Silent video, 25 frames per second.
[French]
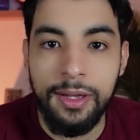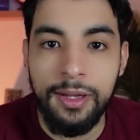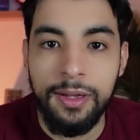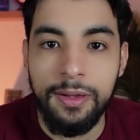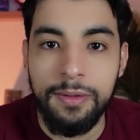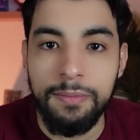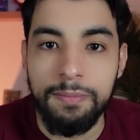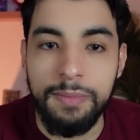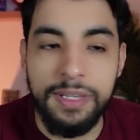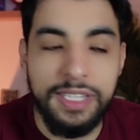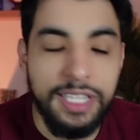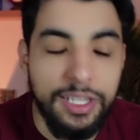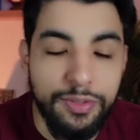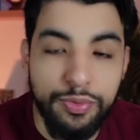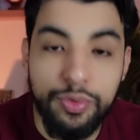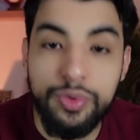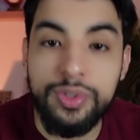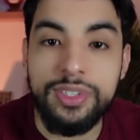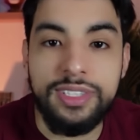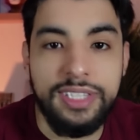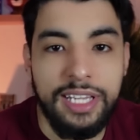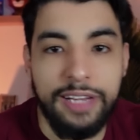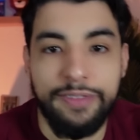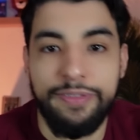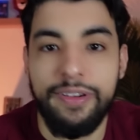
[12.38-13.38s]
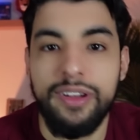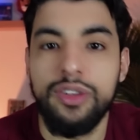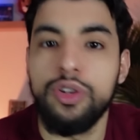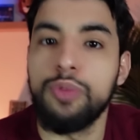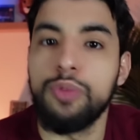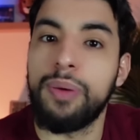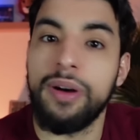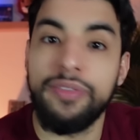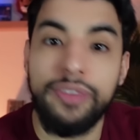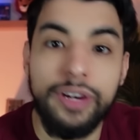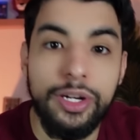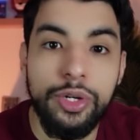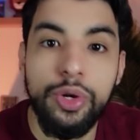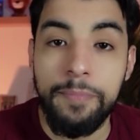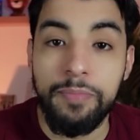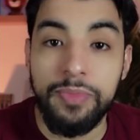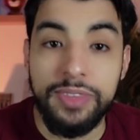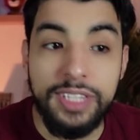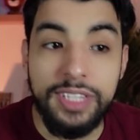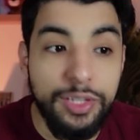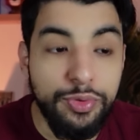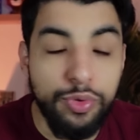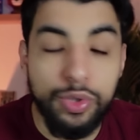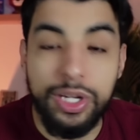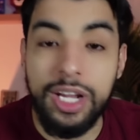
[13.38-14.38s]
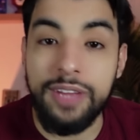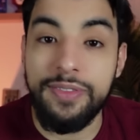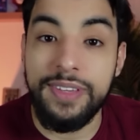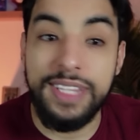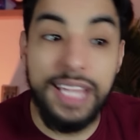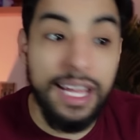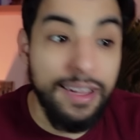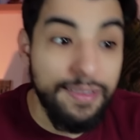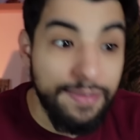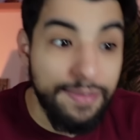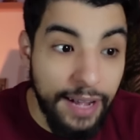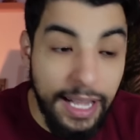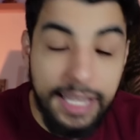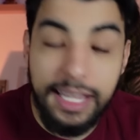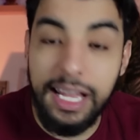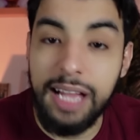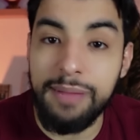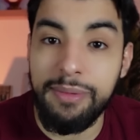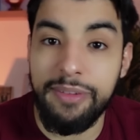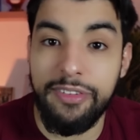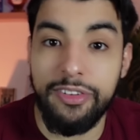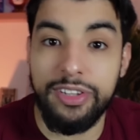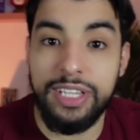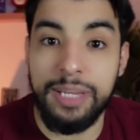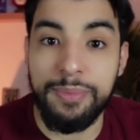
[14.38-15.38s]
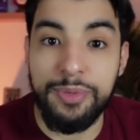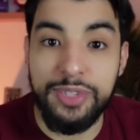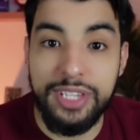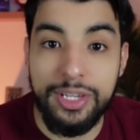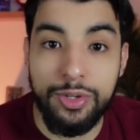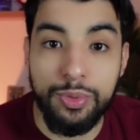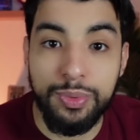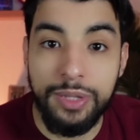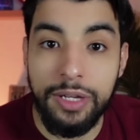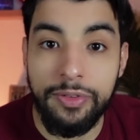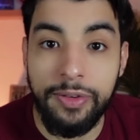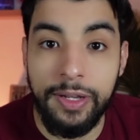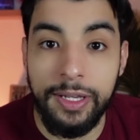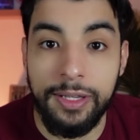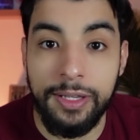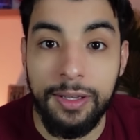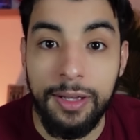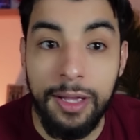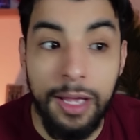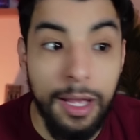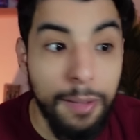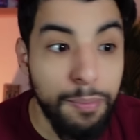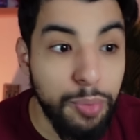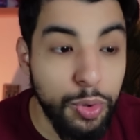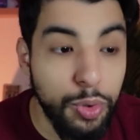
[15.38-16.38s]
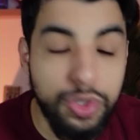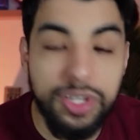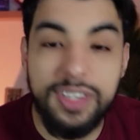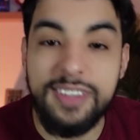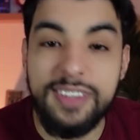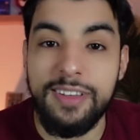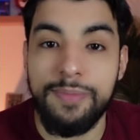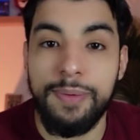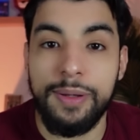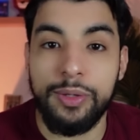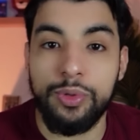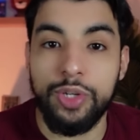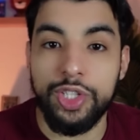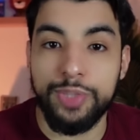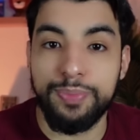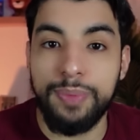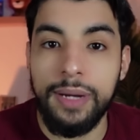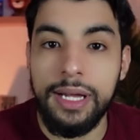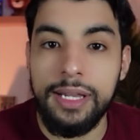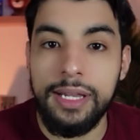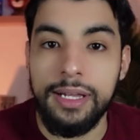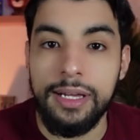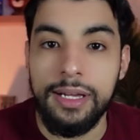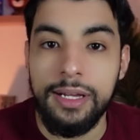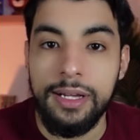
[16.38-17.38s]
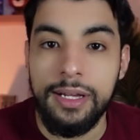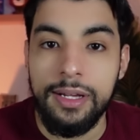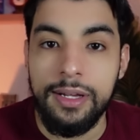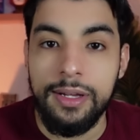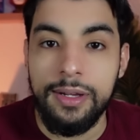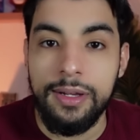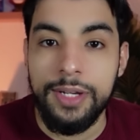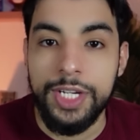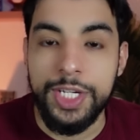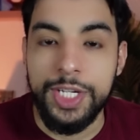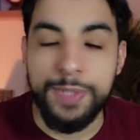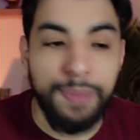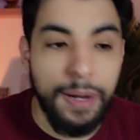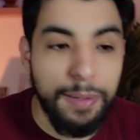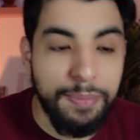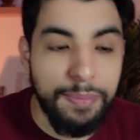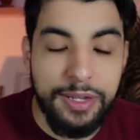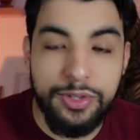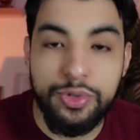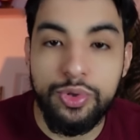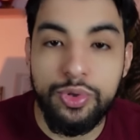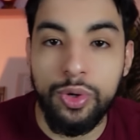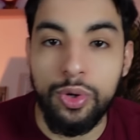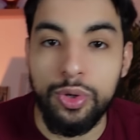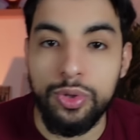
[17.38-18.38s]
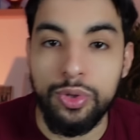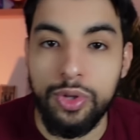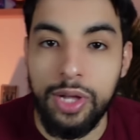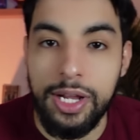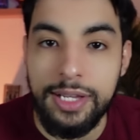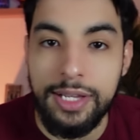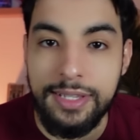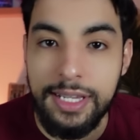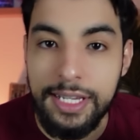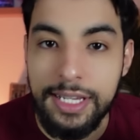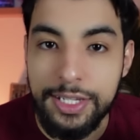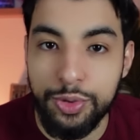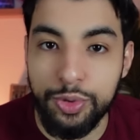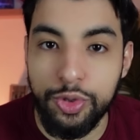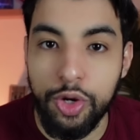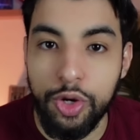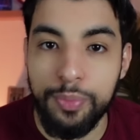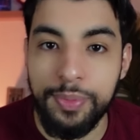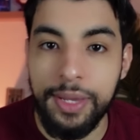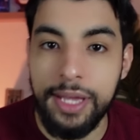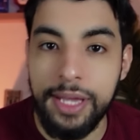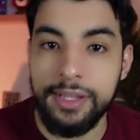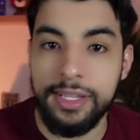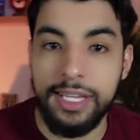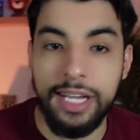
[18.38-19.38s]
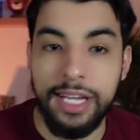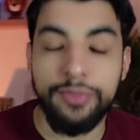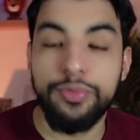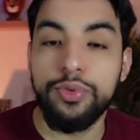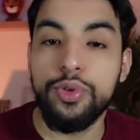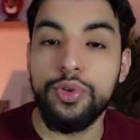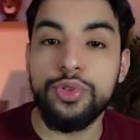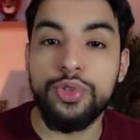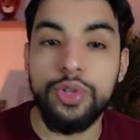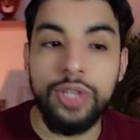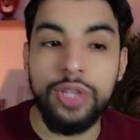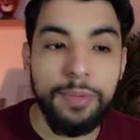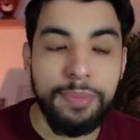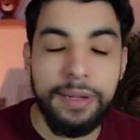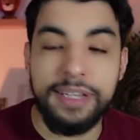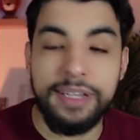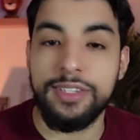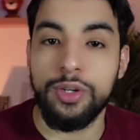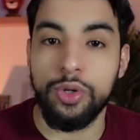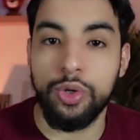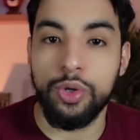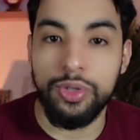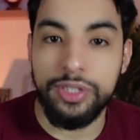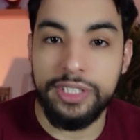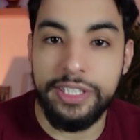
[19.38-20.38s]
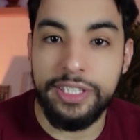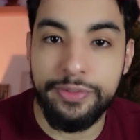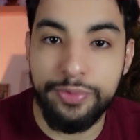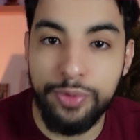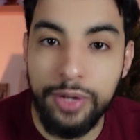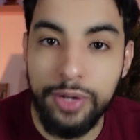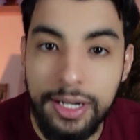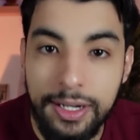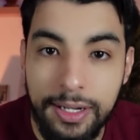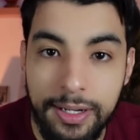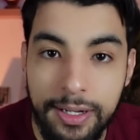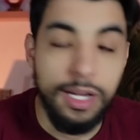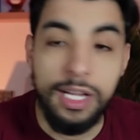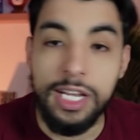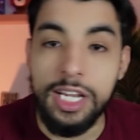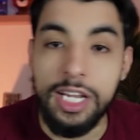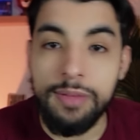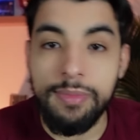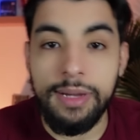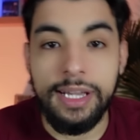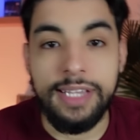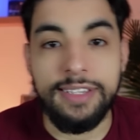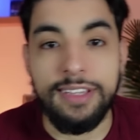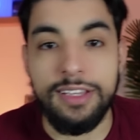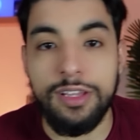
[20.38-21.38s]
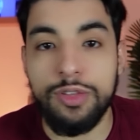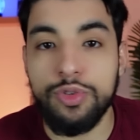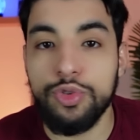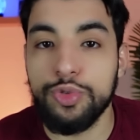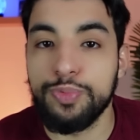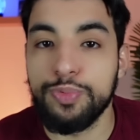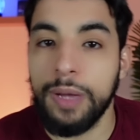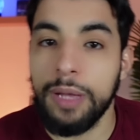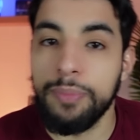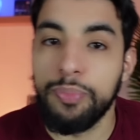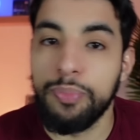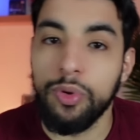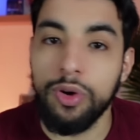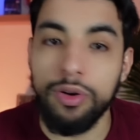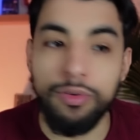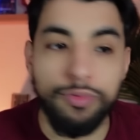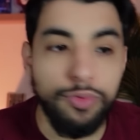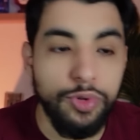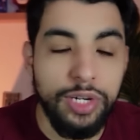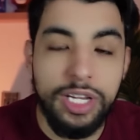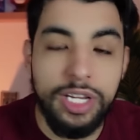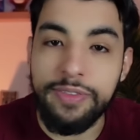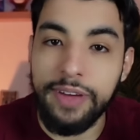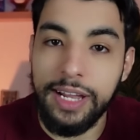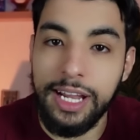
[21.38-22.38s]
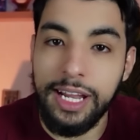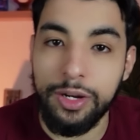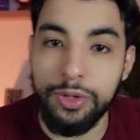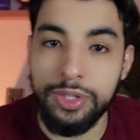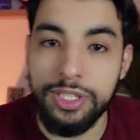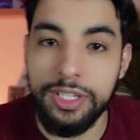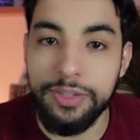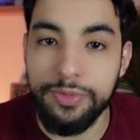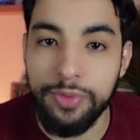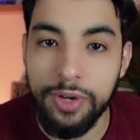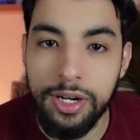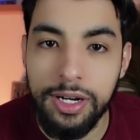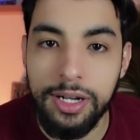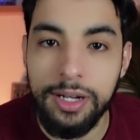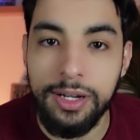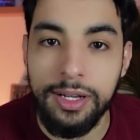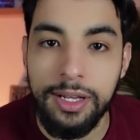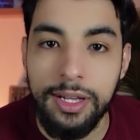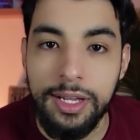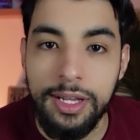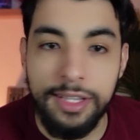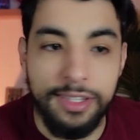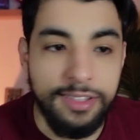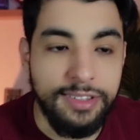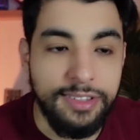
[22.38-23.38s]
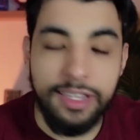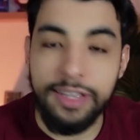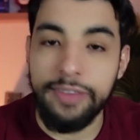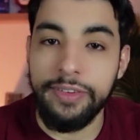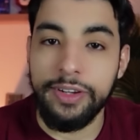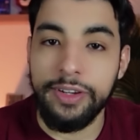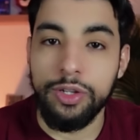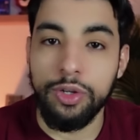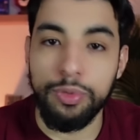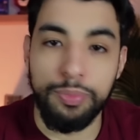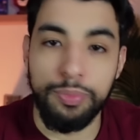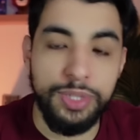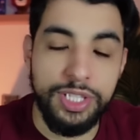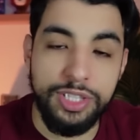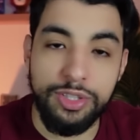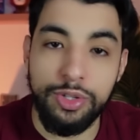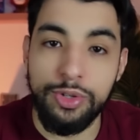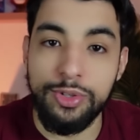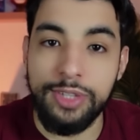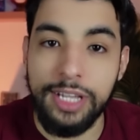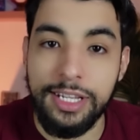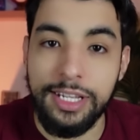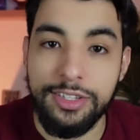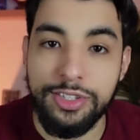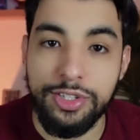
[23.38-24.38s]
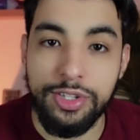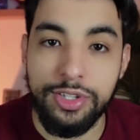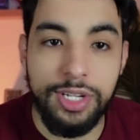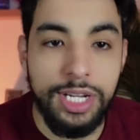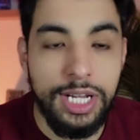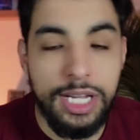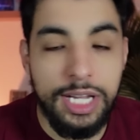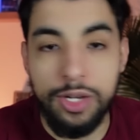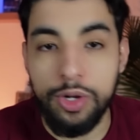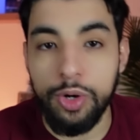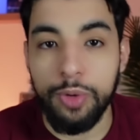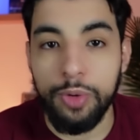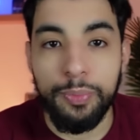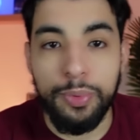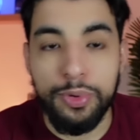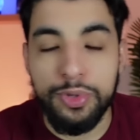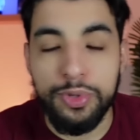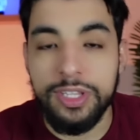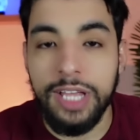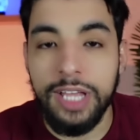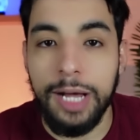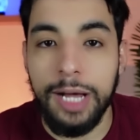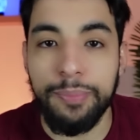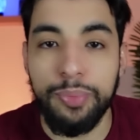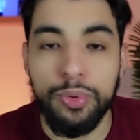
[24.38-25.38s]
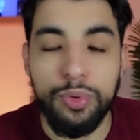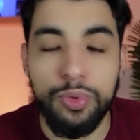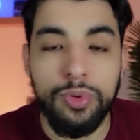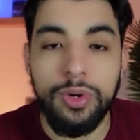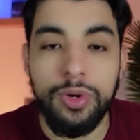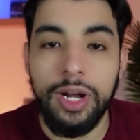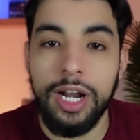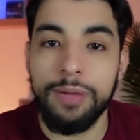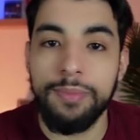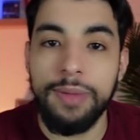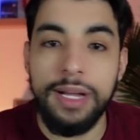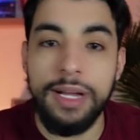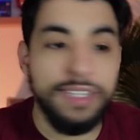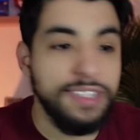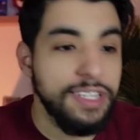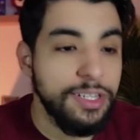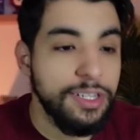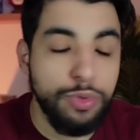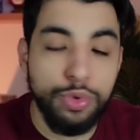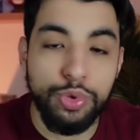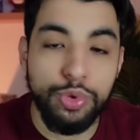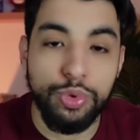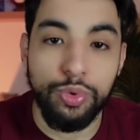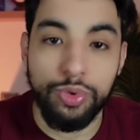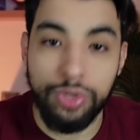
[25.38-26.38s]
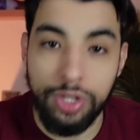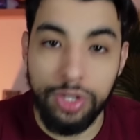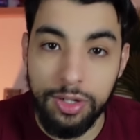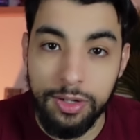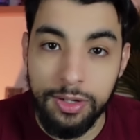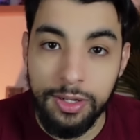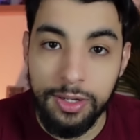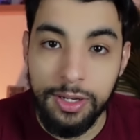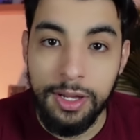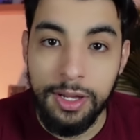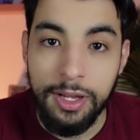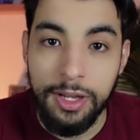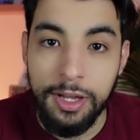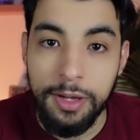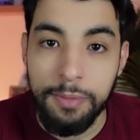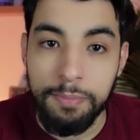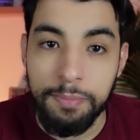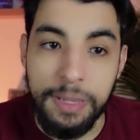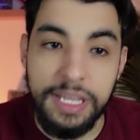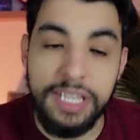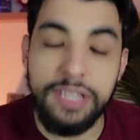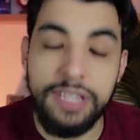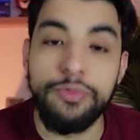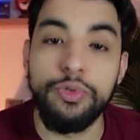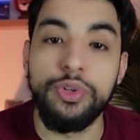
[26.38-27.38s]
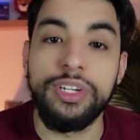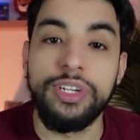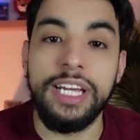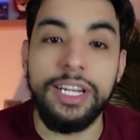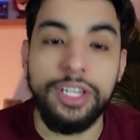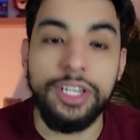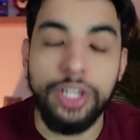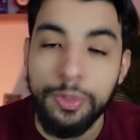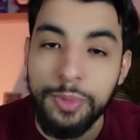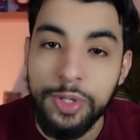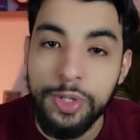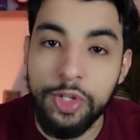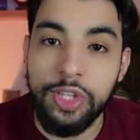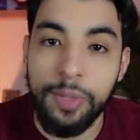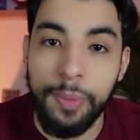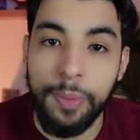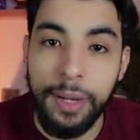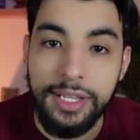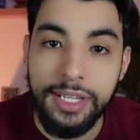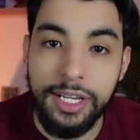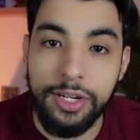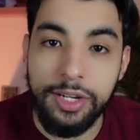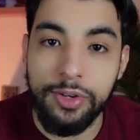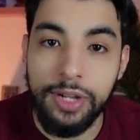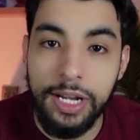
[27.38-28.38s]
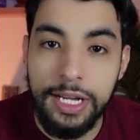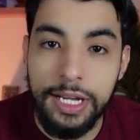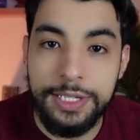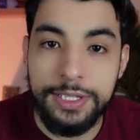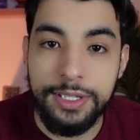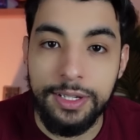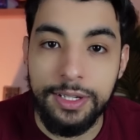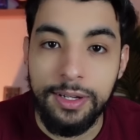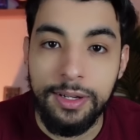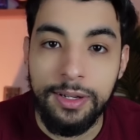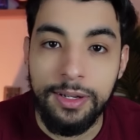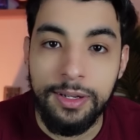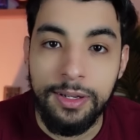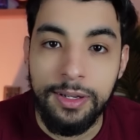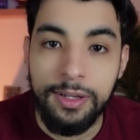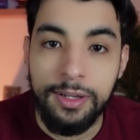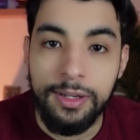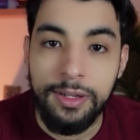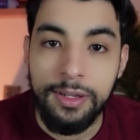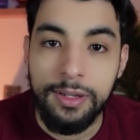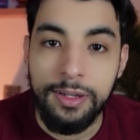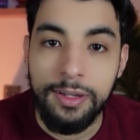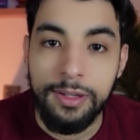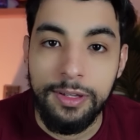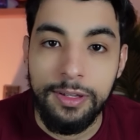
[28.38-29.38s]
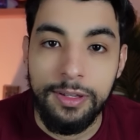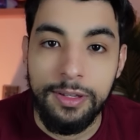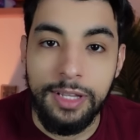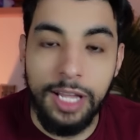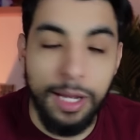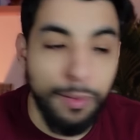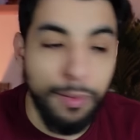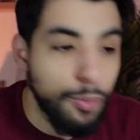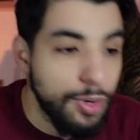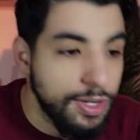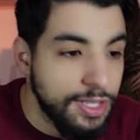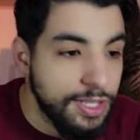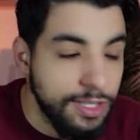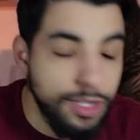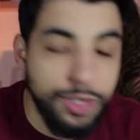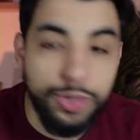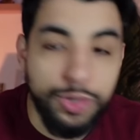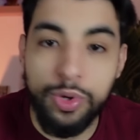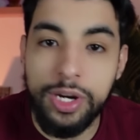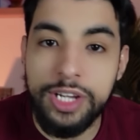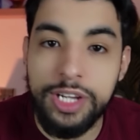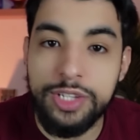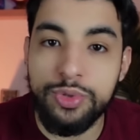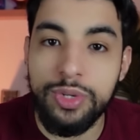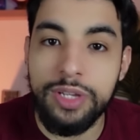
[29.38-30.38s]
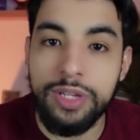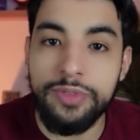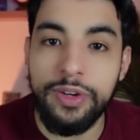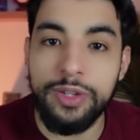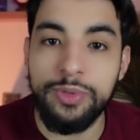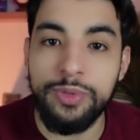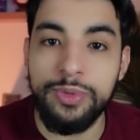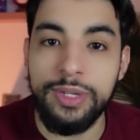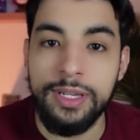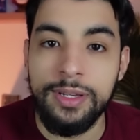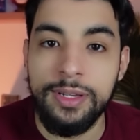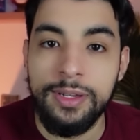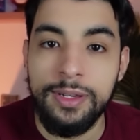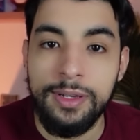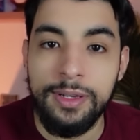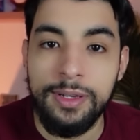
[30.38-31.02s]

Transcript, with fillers: Mais dites-vous, ça a failli ne pas avoir lieu. Dites-vous, on a évité un vrai drame avant le début de cette Coupe d'Afrique. Pour ceux qui ne savent pas de quoi je parle, je parle bien sûr de la sélection gambienne qui a voulu se déplacer en Côte d'Ivoire. Les mecs, ils étaient tous prêts pour euh, voler vers la Côte d'Ivoire. Ils étaient avec leur petite tenue traditionnelle, leur petit drapeau à la main, ils étaient tous contents. Mais dites-vous, quelques minutes après le décollage, la moitié des joueurs, ils se sont évanouis.